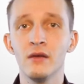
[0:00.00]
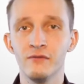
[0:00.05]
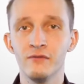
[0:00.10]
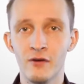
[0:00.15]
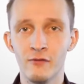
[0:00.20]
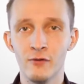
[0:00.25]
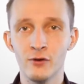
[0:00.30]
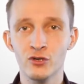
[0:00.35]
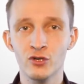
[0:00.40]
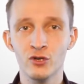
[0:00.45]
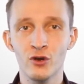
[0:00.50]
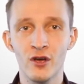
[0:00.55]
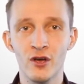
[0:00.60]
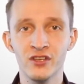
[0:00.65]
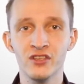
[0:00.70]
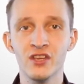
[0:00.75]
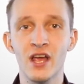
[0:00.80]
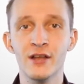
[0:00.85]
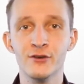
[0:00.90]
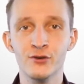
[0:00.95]
Wir wünschen
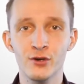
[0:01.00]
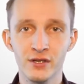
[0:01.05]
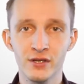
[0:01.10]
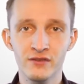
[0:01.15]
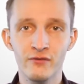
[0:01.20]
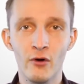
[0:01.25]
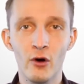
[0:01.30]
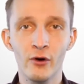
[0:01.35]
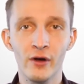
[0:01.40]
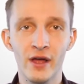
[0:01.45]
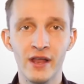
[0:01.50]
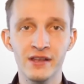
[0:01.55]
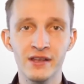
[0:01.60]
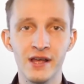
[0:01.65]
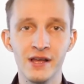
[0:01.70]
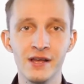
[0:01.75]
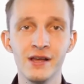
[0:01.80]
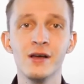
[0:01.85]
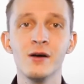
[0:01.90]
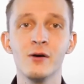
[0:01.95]
euch ein schönes
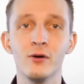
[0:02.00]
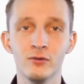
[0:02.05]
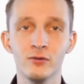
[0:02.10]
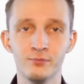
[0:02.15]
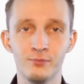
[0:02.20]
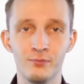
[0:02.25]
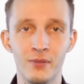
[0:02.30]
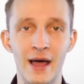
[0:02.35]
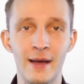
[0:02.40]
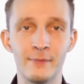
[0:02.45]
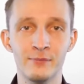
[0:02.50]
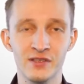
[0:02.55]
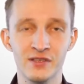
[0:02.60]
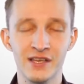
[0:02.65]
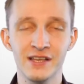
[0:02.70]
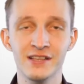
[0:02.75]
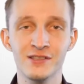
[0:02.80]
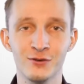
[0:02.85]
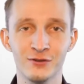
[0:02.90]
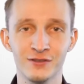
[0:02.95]
Wochenende und bleibt
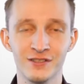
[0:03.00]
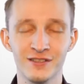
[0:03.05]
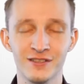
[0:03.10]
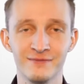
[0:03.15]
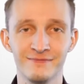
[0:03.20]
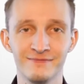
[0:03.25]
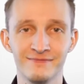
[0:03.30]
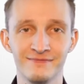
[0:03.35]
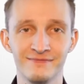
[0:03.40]
gesund.